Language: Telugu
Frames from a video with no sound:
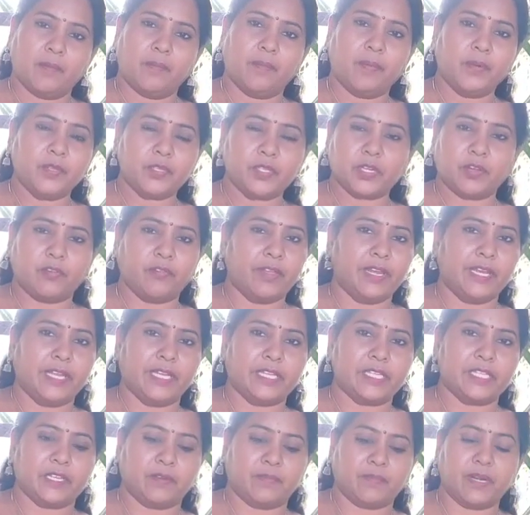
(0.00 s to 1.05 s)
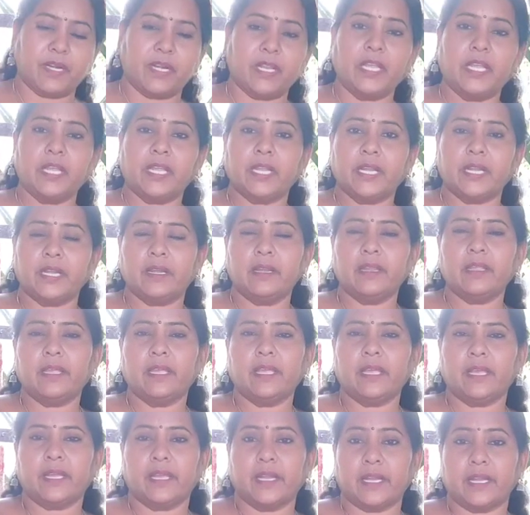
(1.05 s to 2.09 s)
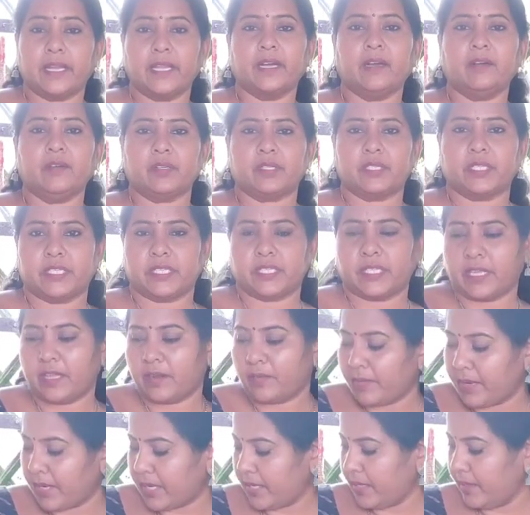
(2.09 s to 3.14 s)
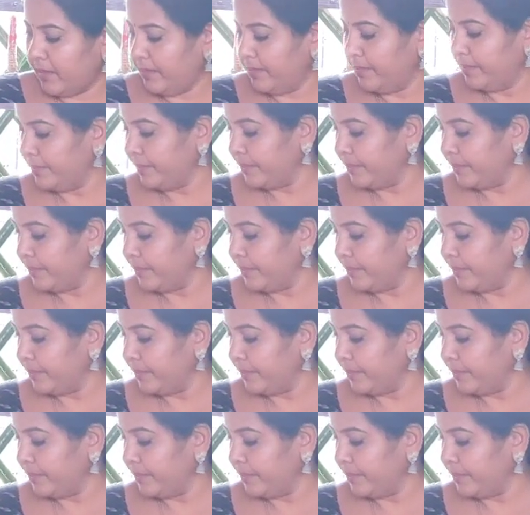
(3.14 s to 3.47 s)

అప్పుడు స్టవ్ వెలిగిచ్చామంటే ఇడ్లీ గట్టిగా వచ్చేస్తాయి అనమాట